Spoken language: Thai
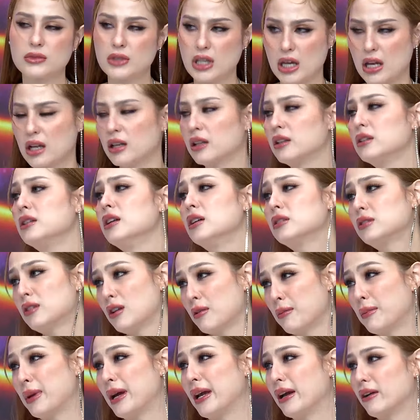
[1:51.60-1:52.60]
แต่เรื่อง
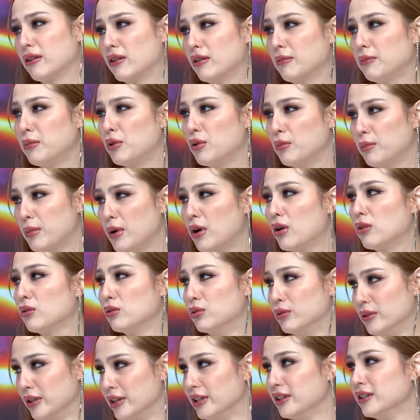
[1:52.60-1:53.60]
ต่อไปก็ปกป้องห
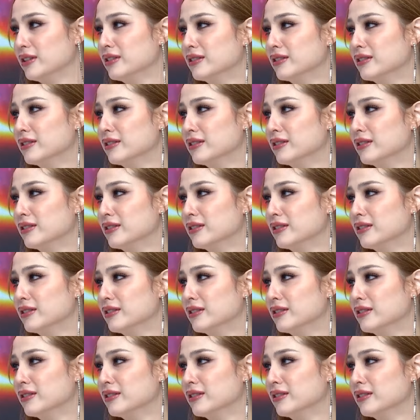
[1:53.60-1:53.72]
น่อิด